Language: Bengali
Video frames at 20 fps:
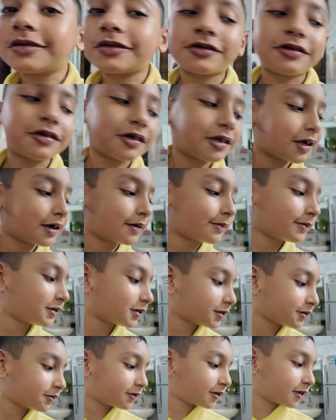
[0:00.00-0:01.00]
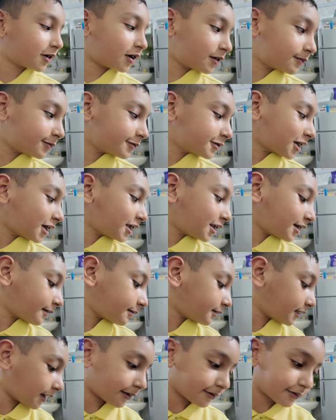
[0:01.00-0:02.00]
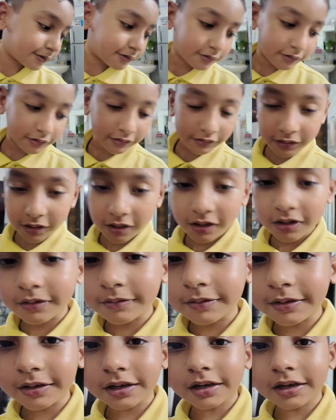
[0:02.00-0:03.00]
সুস্থ থাকবেন জীবনে গল্প সাথে থাকুন আমাদের জন্য দোয়া করুন